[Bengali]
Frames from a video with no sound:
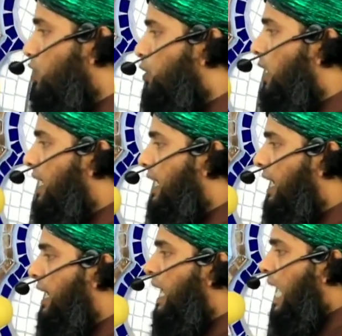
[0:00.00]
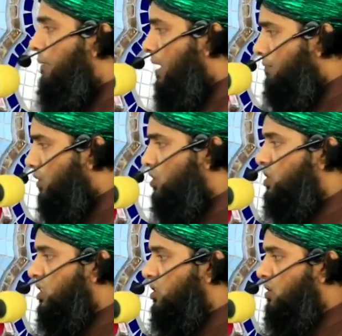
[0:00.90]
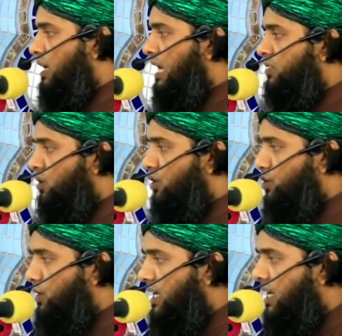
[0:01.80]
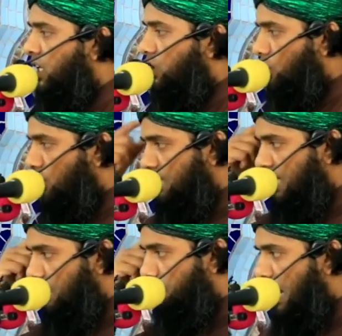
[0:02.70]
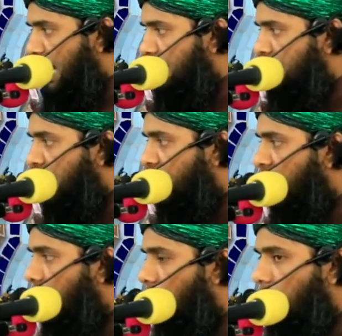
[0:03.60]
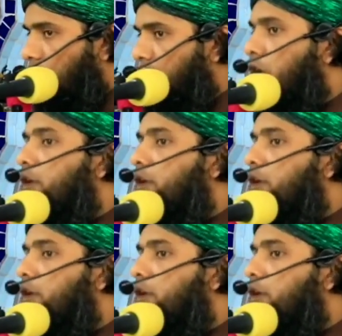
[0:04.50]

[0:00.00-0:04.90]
মুসল্লিরা আমার মসজিদে যখন আলোচনা শোনে তখন তাদের মাইন্ড থাকে একরকম